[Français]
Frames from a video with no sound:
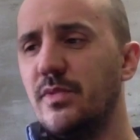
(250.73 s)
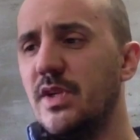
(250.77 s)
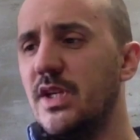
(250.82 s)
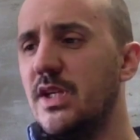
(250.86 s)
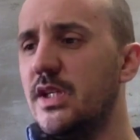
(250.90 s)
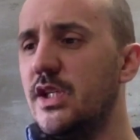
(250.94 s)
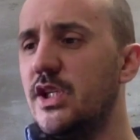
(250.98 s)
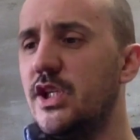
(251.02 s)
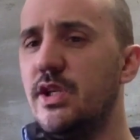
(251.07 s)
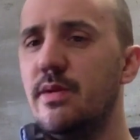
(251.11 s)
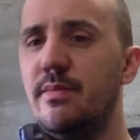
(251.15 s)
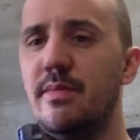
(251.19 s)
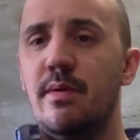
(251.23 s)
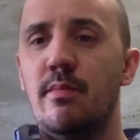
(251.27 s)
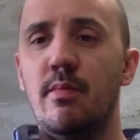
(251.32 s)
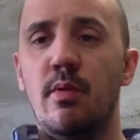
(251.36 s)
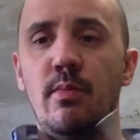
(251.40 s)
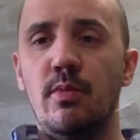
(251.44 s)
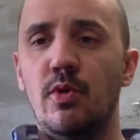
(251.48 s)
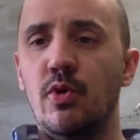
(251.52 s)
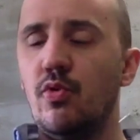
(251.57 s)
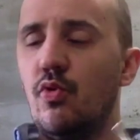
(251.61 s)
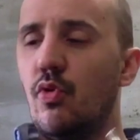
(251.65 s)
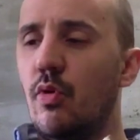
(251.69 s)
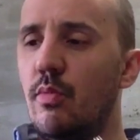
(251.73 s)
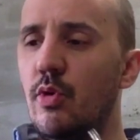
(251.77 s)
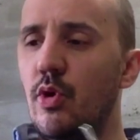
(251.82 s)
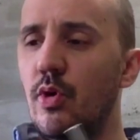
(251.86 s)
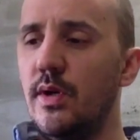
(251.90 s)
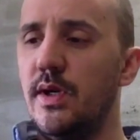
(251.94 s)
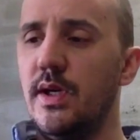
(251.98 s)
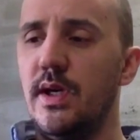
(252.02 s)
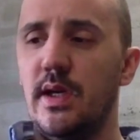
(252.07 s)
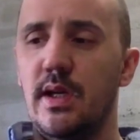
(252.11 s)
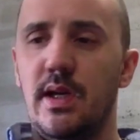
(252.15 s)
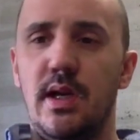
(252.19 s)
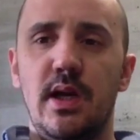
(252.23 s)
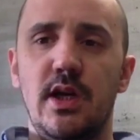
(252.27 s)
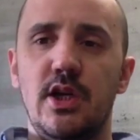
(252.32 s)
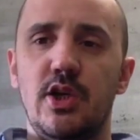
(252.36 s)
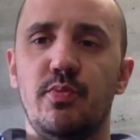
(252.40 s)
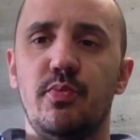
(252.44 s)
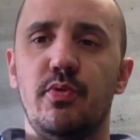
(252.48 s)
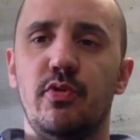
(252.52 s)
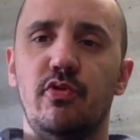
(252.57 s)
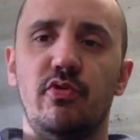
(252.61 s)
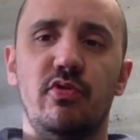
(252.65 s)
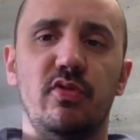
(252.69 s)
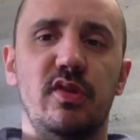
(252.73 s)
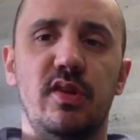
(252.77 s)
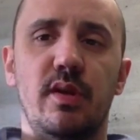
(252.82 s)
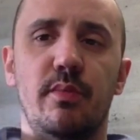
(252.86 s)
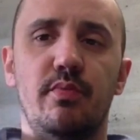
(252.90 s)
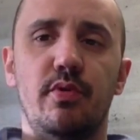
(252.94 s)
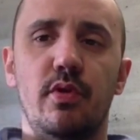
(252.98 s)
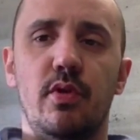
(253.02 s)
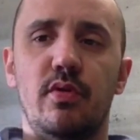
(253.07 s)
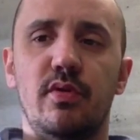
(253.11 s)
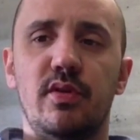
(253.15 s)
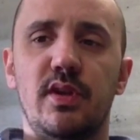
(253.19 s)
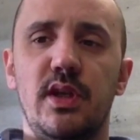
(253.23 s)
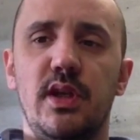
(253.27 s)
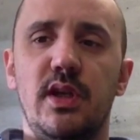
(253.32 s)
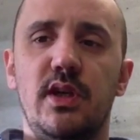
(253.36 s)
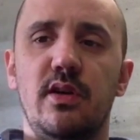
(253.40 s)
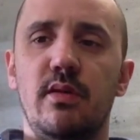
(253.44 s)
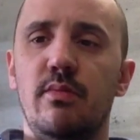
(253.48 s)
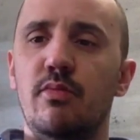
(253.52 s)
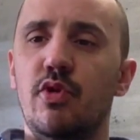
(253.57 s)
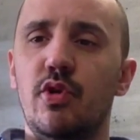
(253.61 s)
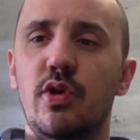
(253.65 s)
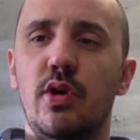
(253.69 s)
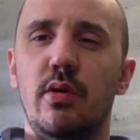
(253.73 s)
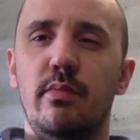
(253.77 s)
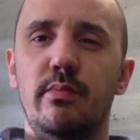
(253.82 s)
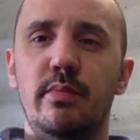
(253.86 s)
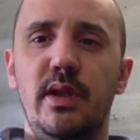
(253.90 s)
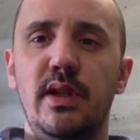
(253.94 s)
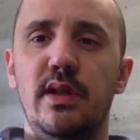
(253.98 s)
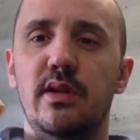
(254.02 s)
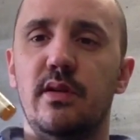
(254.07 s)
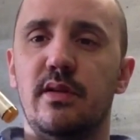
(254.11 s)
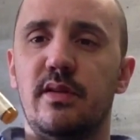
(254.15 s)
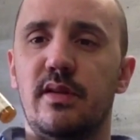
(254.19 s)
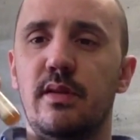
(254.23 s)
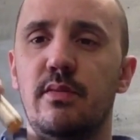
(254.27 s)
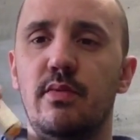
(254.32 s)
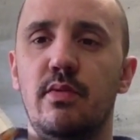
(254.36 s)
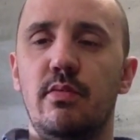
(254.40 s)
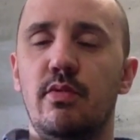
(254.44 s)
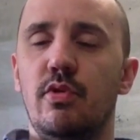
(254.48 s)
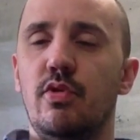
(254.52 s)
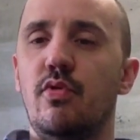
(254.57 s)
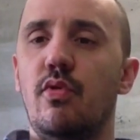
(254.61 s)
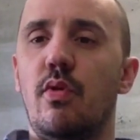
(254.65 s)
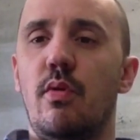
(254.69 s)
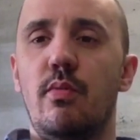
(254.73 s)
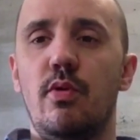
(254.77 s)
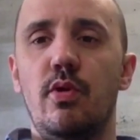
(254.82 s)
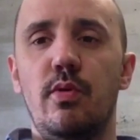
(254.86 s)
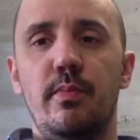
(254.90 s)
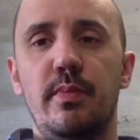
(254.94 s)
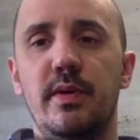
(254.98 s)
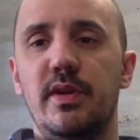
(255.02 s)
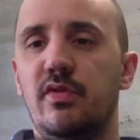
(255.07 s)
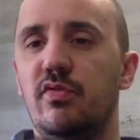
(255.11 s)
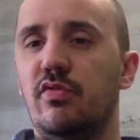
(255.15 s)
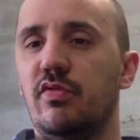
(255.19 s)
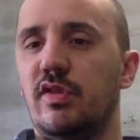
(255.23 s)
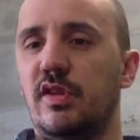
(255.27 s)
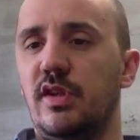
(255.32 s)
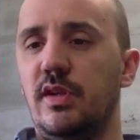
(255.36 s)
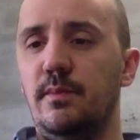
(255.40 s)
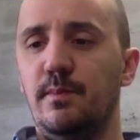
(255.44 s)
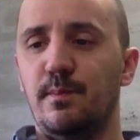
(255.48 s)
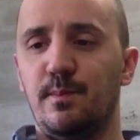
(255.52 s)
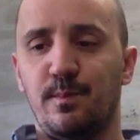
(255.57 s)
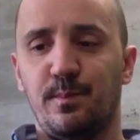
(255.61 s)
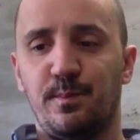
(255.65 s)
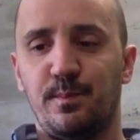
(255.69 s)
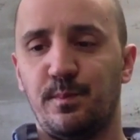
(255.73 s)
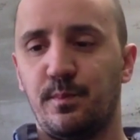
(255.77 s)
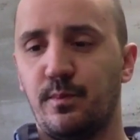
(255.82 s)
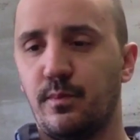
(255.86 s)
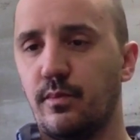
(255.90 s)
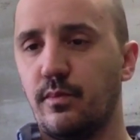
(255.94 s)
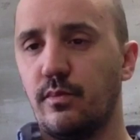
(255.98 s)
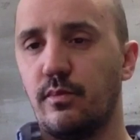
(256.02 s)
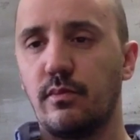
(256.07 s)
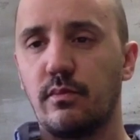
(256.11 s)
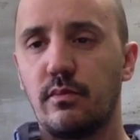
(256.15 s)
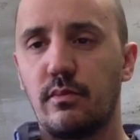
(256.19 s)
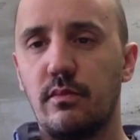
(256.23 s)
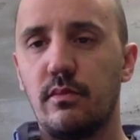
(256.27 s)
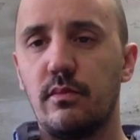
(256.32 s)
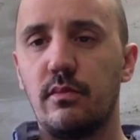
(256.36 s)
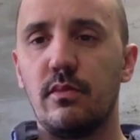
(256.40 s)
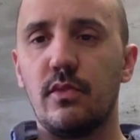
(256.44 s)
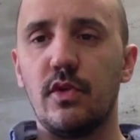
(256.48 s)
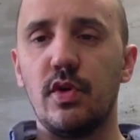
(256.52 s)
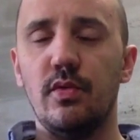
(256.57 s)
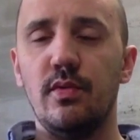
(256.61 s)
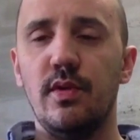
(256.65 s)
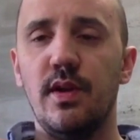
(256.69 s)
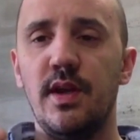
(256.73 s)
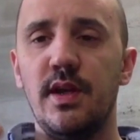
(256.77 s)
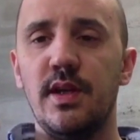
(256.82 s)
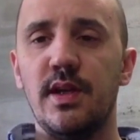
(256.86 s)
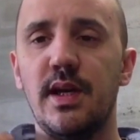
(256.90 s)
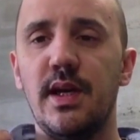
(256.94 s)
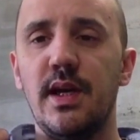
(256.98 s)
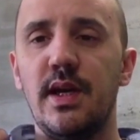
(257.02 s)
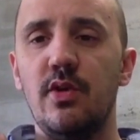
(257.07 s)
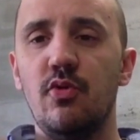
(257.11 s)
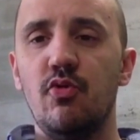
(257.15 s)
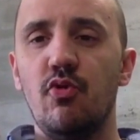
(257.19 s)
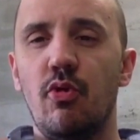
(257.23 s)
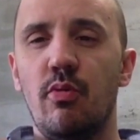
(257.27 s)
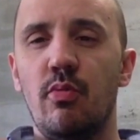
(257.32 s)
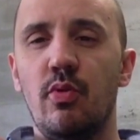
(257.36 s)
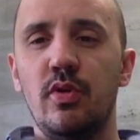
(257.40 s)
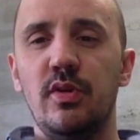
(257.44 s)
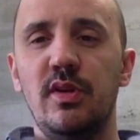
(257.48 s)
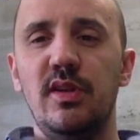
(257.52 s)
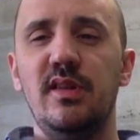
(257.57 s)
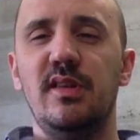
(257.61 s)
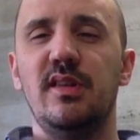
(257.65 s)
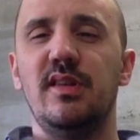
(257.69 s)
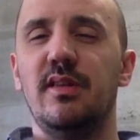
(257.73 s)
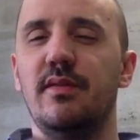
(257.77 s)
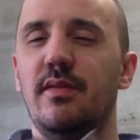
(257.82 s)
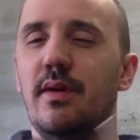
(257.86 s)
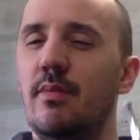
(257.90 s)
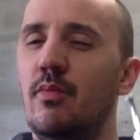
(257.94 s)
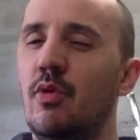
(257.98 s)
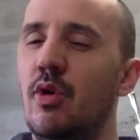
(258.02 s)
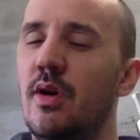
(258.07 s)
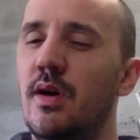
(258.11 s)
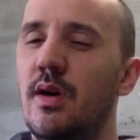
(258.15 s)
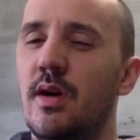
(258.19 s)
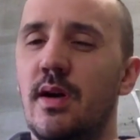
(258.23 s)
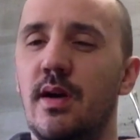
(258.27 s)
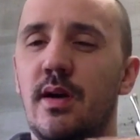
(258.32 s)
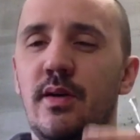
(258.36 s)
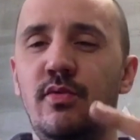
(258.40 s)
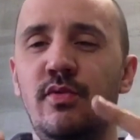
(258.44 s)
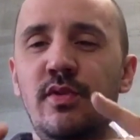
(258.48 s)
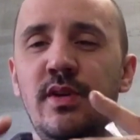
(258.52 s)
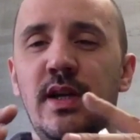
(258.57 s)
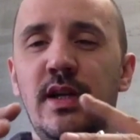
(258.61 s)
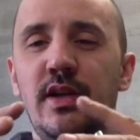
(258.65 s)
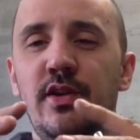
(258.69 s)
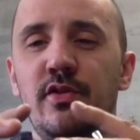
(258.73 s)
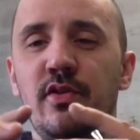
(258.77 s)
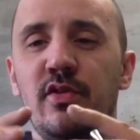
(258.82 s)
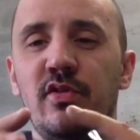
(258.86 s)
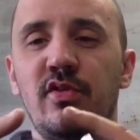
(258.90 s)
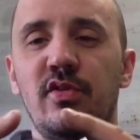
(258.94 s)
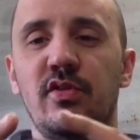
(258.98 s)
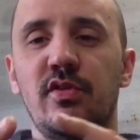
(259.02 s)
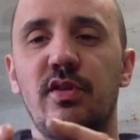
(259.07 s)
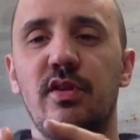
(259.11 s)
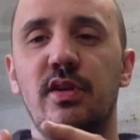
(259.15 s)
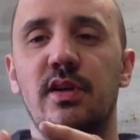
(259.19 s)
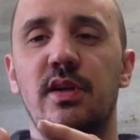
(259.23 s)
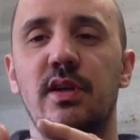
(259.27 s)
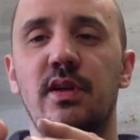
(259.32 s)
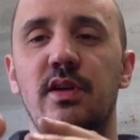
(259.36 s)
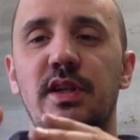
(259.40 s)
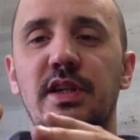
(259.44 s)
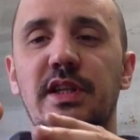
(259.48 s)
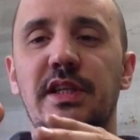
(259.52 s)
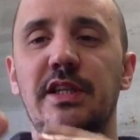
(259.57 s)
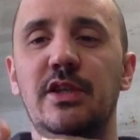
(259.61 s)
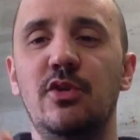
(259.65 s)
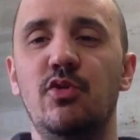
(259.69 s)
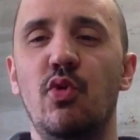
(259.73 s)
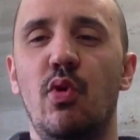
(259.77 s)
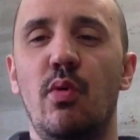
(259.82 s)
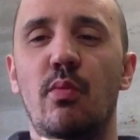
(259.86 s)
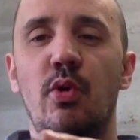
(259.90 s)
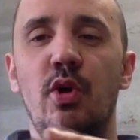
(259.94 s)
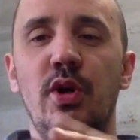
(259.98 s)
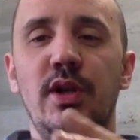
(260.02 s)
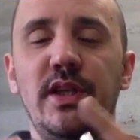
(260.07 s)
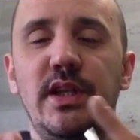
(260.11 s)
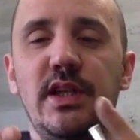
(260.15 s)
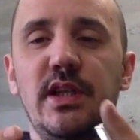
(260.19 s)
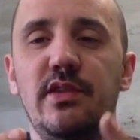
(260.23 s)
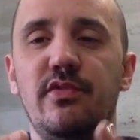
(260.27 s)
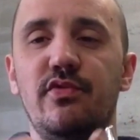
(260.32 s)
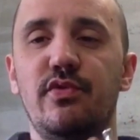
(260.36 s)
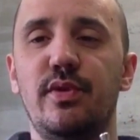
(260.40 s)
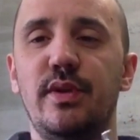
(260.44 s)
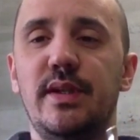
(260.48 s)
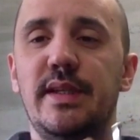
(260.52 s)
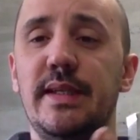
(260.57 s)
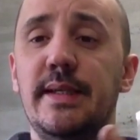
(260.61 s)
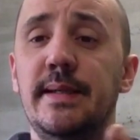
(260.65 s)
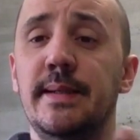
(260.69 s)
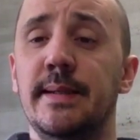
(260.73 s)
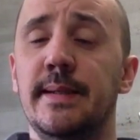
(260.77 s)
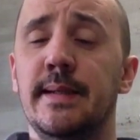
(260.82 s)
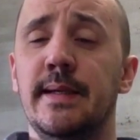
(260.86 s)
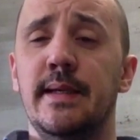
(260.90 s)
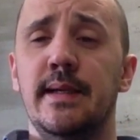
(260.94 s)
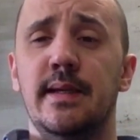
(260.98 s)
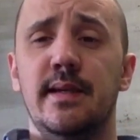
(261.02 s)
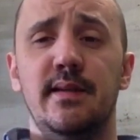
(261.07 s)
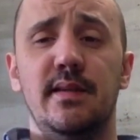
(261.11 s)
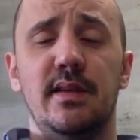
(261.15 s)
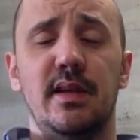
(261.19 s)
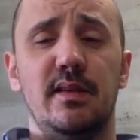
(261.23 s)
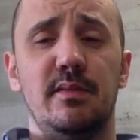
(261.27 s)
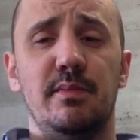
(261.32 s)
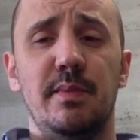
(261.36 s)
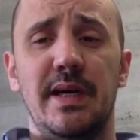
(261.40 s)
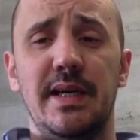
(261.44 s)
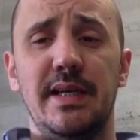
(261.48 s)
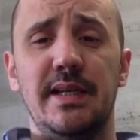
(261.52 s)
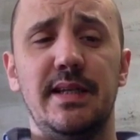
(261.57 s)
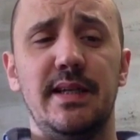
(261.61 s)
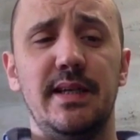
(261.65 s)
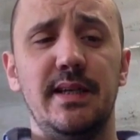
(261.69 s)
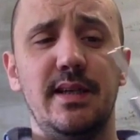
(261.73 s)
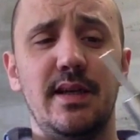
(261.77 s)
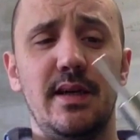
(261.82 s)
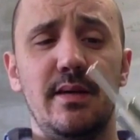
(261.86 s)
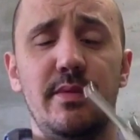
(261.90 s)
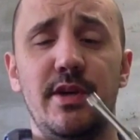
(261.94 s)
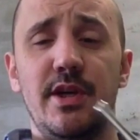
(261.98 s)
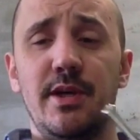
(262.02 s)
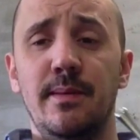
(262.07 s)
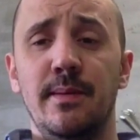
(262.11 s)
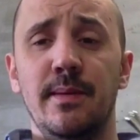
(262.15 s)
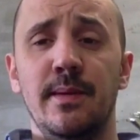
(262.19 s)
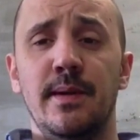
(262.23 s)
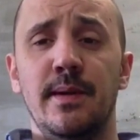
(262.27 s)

J'ai mes moments gourmands et là je pense que ça peut rentrer comme le gambit dans un moment gourmand, pas de souci. On a une réelle gourmandise, c'est vraiment une alliance entre un liquide gourmand et un liquide fruité. Ça se marie très très bien.